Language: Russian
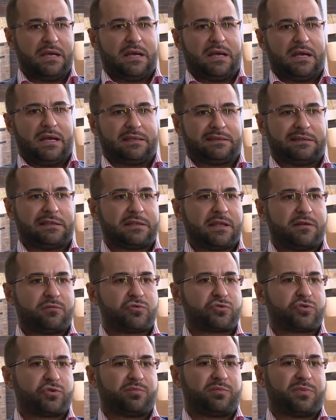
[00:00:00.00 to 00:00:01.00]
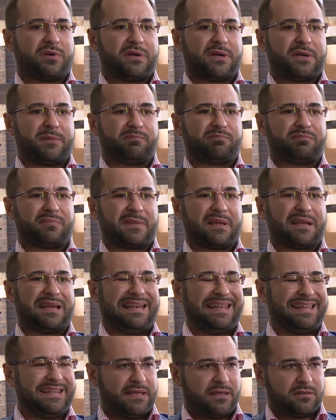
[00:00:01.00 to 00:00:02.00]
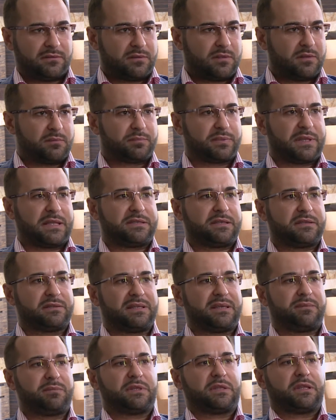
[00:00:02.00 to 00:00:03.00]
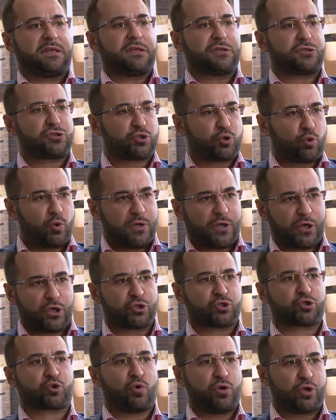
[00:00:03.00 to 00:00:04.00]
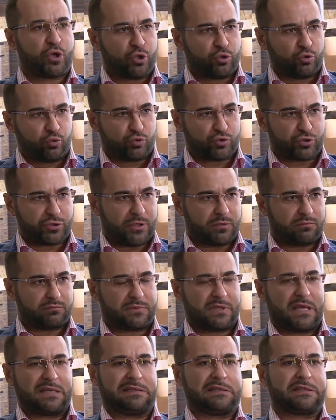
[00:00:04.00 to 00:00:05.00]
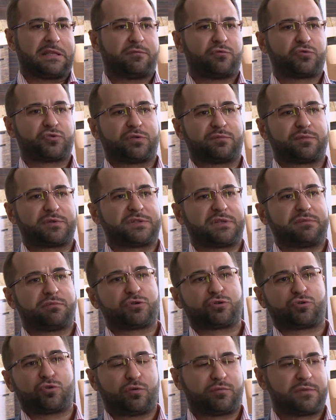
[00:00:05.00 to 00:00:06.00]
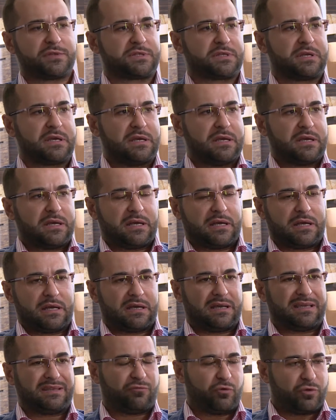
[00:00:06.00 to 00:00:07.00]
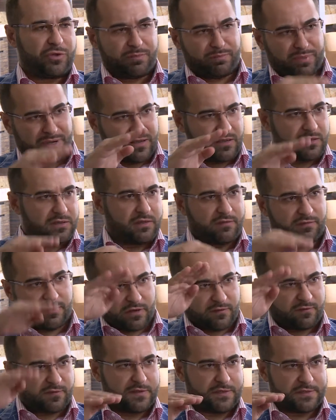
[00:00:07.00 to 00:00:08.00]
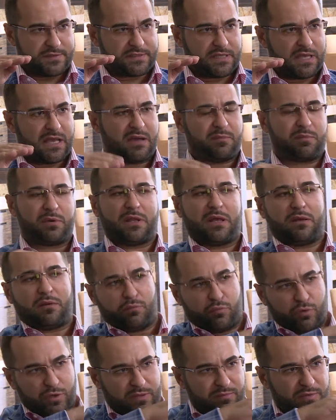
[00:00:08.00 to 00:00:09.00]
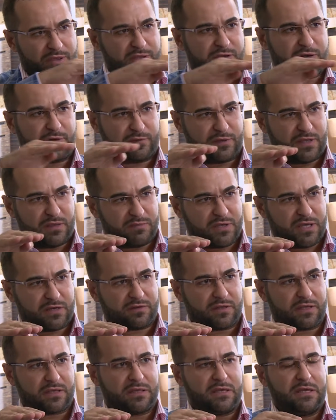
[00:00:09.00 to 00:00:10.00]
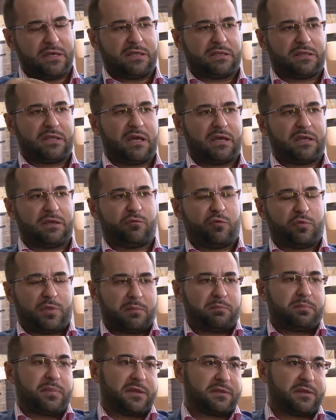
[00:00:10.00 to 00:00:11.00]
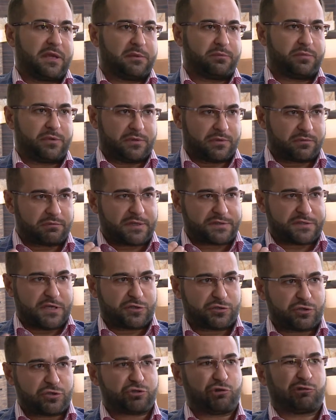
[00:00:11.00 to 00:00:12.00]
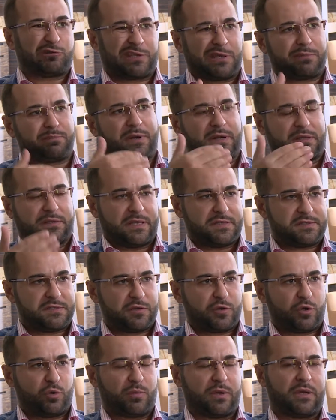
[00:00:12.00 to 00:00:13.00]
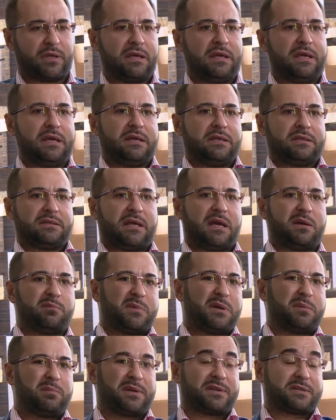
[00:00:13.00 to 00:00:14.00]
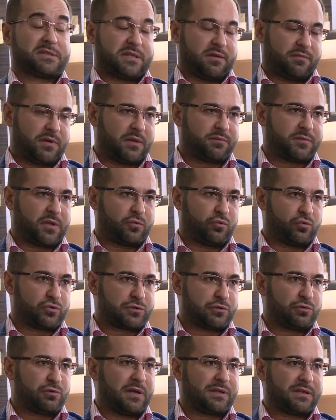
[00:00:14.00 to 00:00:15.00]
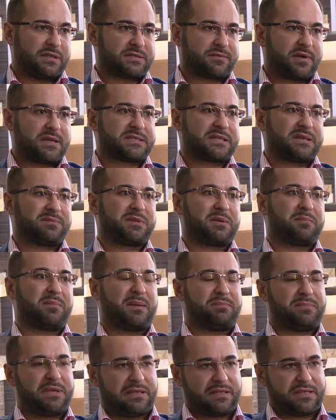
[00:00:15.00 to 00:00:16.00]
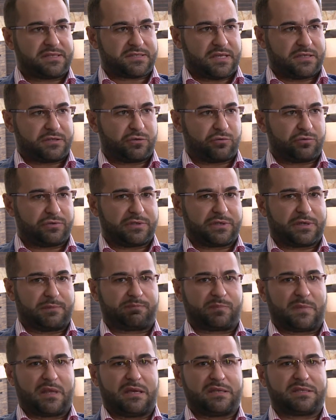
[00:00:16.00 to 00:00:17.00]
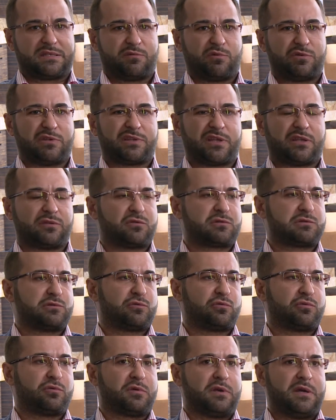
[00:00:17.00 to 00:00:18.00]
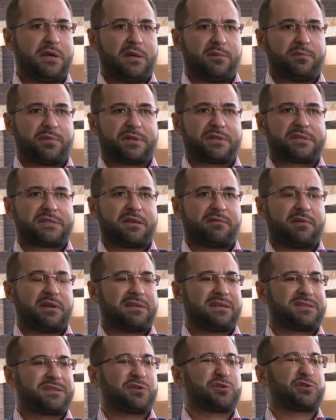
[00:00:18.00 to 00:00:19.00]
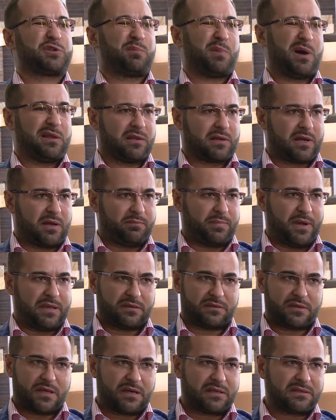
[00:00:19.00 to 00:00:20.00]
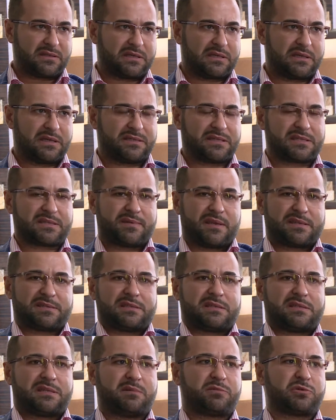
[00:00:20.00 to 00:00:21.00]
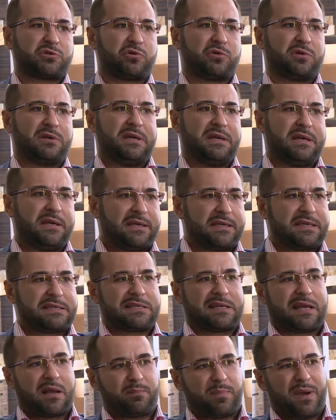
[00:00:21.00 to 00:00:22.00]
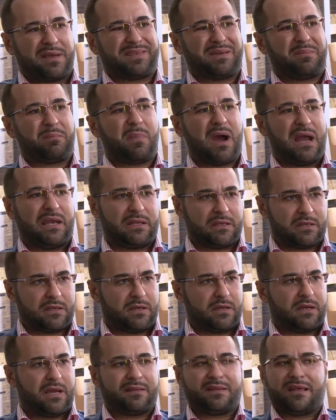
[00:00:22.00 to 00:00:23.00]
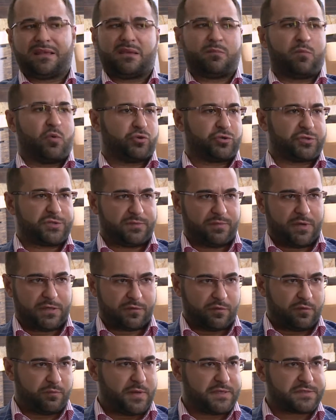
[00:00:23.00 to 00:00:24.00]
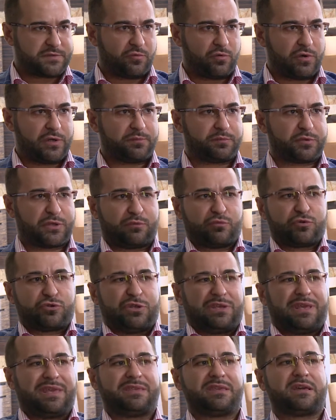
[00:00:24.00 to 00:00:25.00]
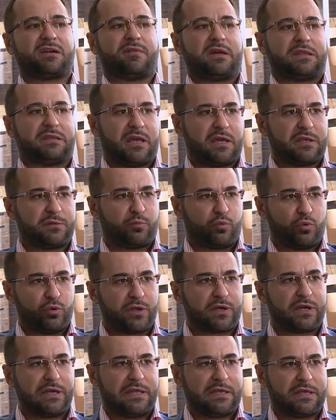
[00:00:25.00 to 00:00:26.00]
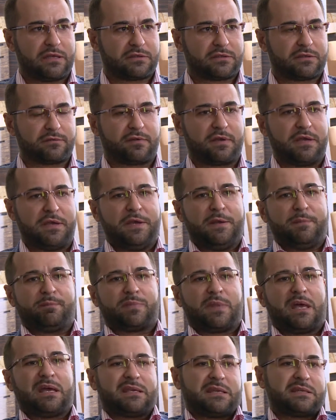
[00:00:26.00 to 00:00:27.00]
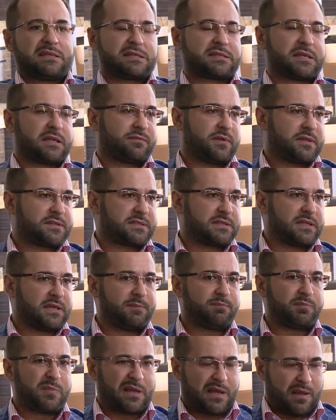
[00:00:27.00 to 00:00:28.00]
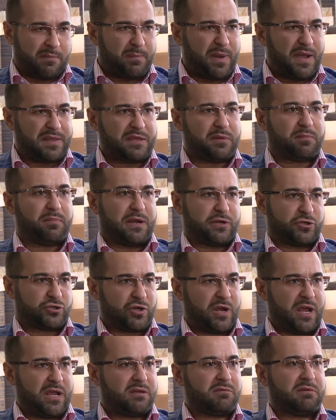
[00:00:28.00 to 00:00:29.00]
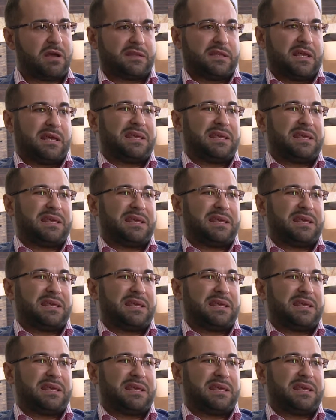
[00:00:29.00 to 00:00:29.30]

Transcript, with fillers: А, для того, чтобы клиент платил именно столько, сколько нужно, да, для того, чтобы себестоимость э, его не прыгала вверх-вниз, да, а была более-менее равномерной, да, его там PNL был достаточно четкий и прогнозируемый, да, мы предоставляем такую услугу, она называется именно мобильный сотрудник. А, сегодня данную услугу предоставляет достаточно мало компаний на рынке, это связано с тем, что если компания маленькая, она не может себе этого позволить, потому что ей не хватает пула клиентов, да, если, соответственно, компания большая, она